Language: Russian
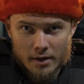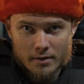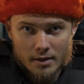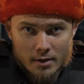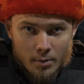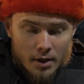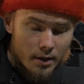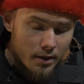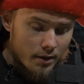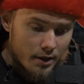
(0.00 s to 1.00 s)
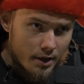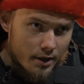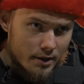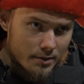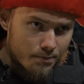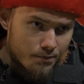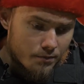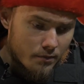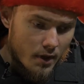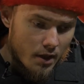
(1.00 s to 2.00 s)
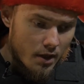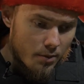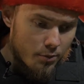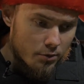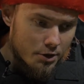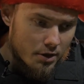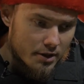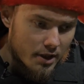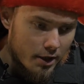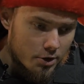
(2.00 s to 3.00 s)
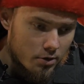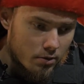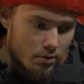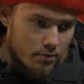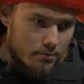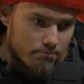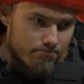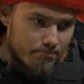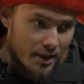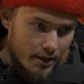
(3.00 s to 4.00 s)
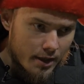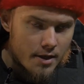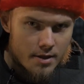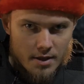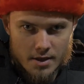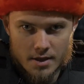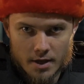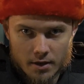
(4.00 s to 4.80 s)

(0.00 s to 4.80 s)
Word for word: мне надо было ехать. И получилось так, что я наконец-таки